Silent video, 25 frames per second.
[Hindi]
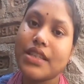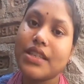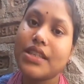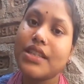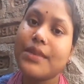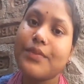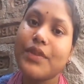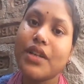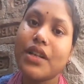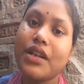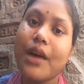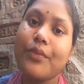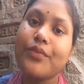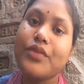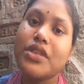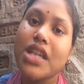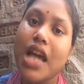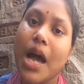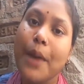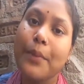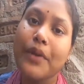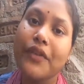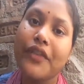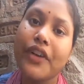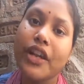जब तक आप
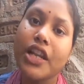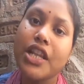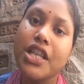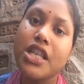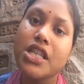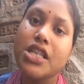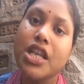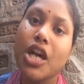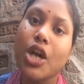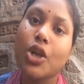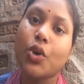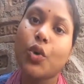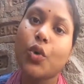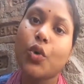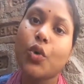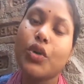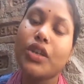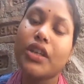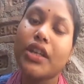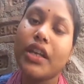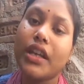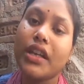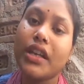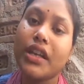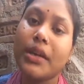सामने वाले इंसान को
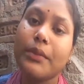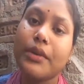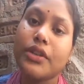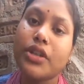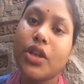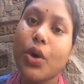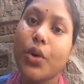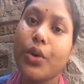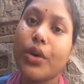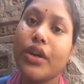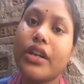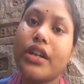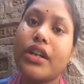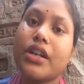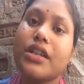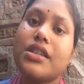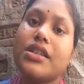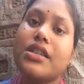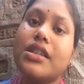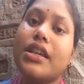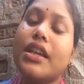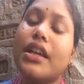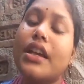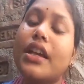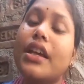ये नहीं बताओगे ढंग
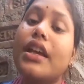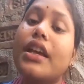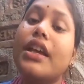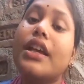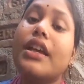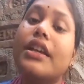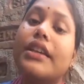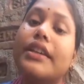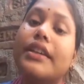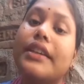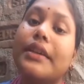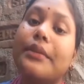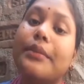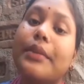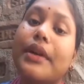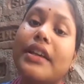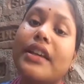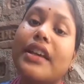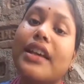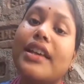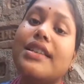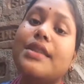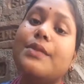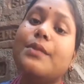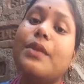से कि
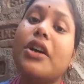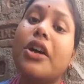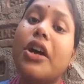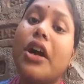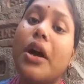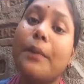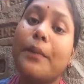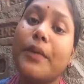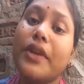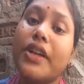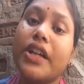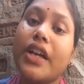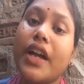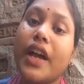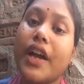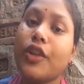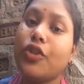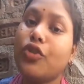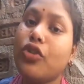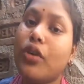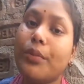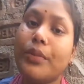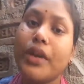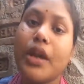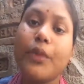भैया इसमें कमी क्या है
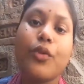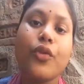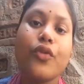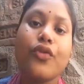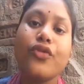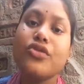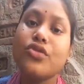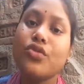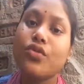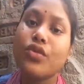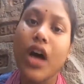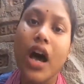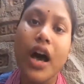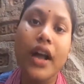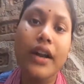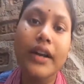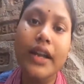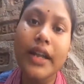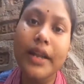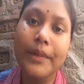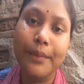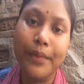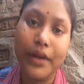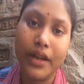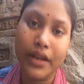तो अपने आप को सुधार
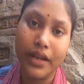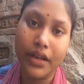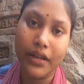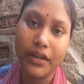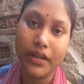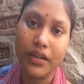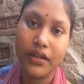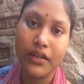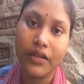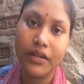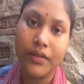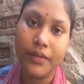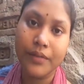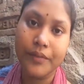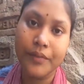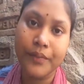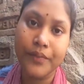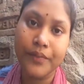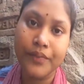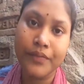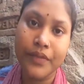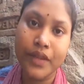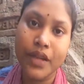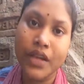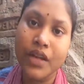नहीं पाएगा
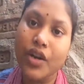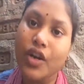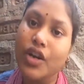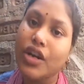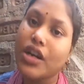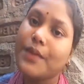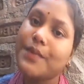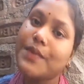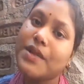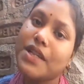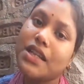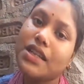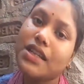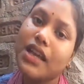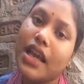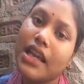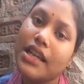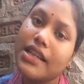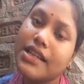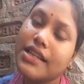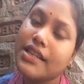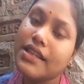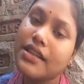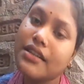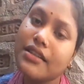और आप सीधा
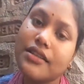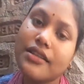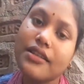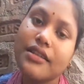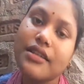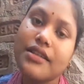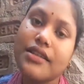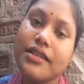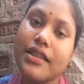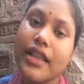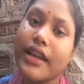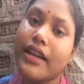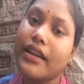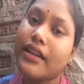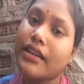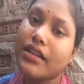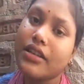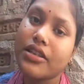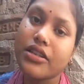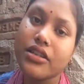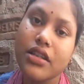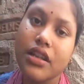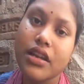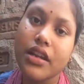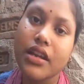इसी तरह से डिसलाइक
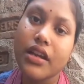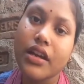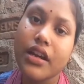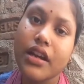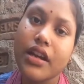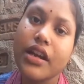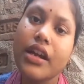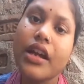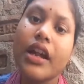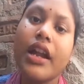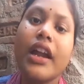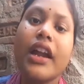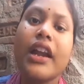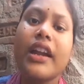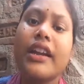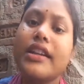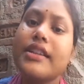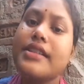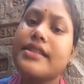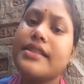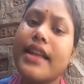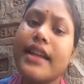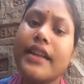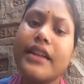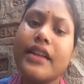करके चले गए
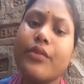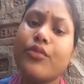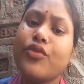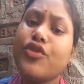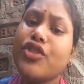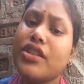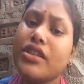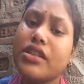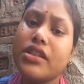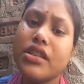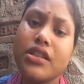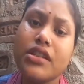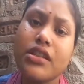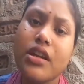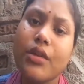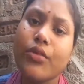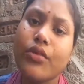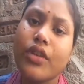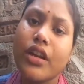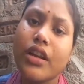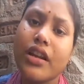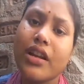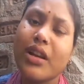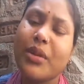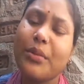डिसलाइक के मुझे इस चीज़ का
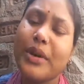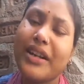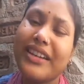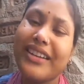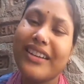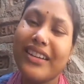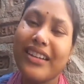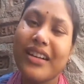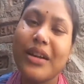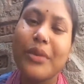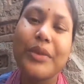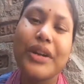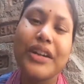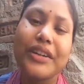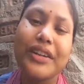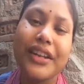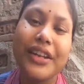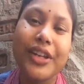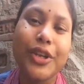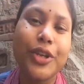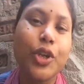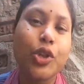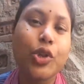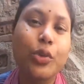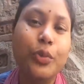बुरा नहीं लगा बट यार कमेंट
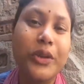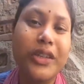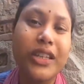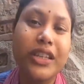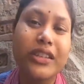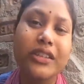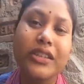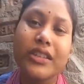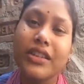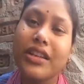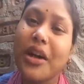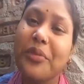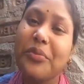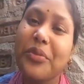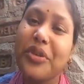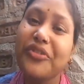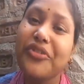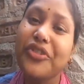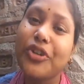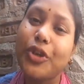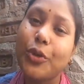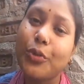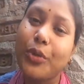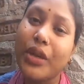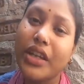करके ये तो बता देते कि आपकी
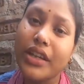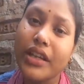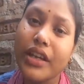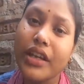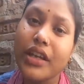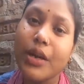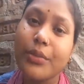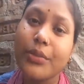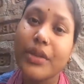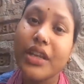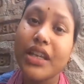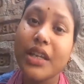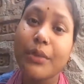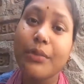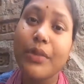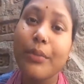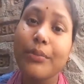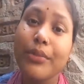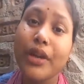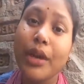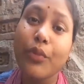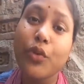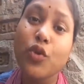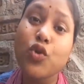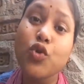वीडियो में ये कमी है कि मैं
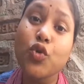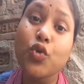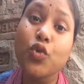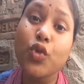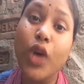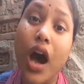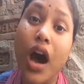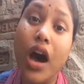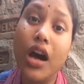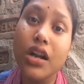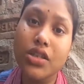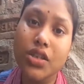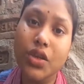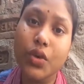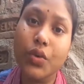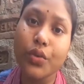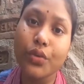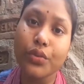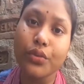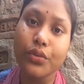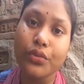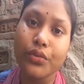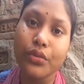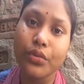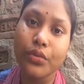अपने आप को सुधार
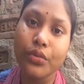सकूँ